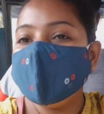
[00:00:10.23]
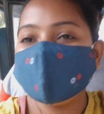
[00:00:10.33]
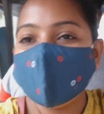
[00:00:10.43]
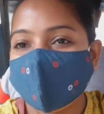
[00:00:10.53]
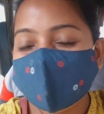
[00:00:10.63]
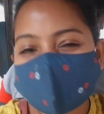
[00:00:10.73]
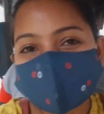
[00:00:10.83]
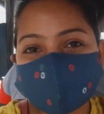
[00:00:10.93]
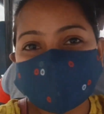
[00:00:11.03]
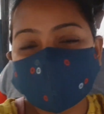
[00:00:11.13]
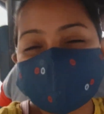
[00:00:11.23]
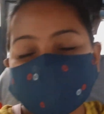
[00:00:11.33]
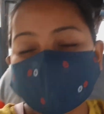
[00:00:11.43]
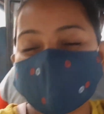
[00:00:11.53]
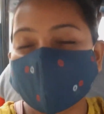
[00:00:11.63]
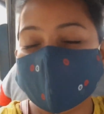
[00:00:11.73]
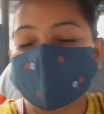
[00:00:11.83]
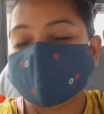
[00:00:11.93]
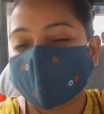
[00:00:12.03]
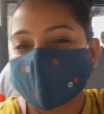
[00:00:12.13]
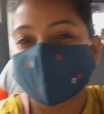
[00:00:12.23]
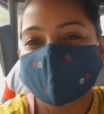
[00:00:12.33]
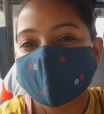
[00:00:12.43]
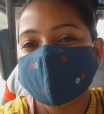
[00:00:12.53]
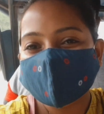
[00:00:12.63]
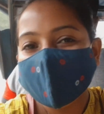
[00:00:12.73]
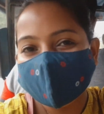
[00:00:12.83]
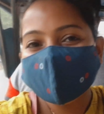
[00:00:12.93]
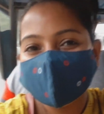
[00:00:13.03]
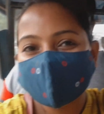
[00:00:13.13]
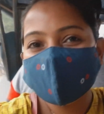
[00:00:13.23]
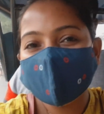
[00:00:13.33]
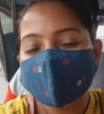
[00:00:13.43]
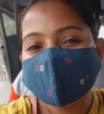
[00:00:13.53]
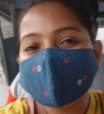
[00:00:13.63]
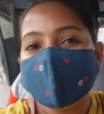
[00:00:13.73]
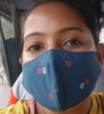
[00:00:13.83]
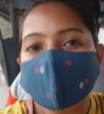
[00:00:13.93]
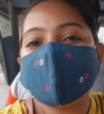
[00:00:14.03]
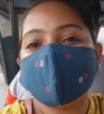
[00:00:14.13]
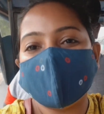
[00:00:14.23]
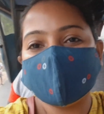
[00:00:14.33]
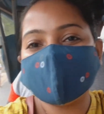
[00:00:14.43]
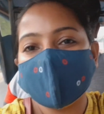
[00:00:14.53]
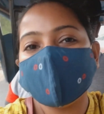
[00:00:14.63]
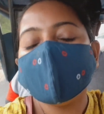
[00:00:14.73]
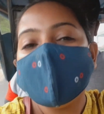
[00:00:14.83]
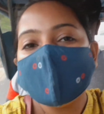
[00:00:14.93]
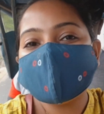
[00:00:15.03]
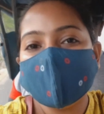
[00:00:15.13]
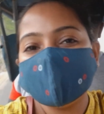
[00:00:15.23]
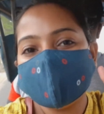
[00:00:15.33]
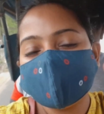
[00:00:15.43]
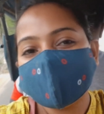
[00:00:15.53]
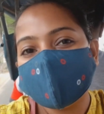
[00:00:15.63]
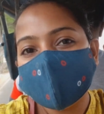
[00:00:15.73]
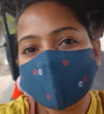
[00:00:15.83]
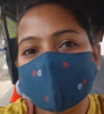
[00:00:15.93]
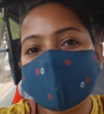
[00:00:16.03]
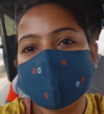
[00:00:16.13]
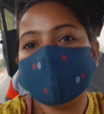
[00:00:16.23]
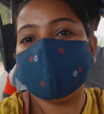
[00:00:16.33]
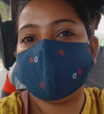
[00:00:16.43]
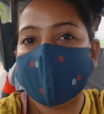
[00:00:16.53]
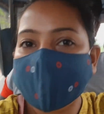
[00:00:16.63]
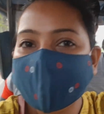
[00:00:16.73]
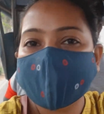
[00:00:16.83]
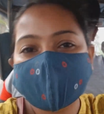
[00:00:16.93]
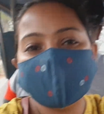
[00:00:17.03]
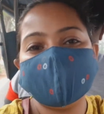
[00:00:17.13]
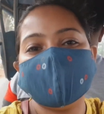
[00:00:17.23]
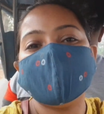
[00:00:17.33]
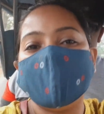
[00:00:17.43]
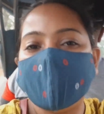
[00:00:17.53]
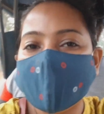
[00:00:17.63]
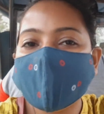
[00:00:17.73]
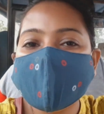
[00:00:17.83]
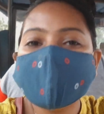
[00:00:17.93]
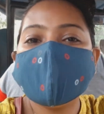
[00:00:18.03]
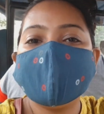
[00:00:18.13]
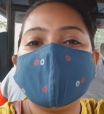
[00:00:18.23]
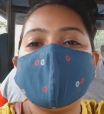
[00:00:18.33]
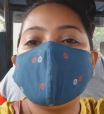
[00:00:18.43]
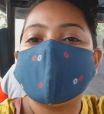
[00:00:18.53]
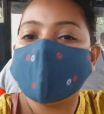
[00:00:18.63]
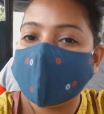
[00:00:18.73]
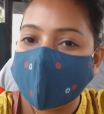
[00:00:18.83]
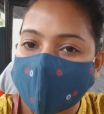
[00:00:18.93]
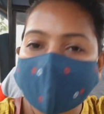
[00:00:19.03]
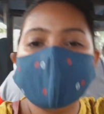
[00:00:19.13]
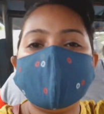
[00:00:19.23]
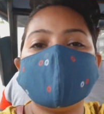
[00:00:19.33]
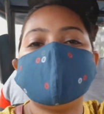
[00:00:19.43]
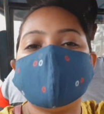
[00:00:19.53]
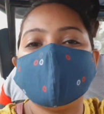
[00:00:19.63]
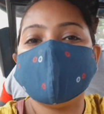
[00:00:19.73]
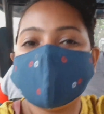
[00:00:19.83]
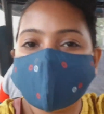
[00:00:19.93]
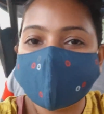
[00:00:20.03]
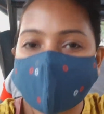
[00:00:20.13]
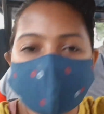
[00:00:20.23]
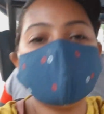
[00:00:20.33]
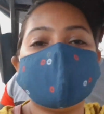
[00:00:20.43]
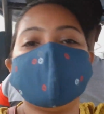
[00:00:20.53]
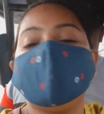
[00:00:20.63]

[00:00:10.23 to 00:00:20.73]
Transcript: ছটা পনেরো বাজে সকাল সকাল আমি সাড়ে তিনটের সময় উঠেছি লাইফে ফার্স্ট টাইম সাড়ে তিনটের সময় উঠে আমি রান্না করেছি করে বেরিয়ে পড়েছি ঘুরতে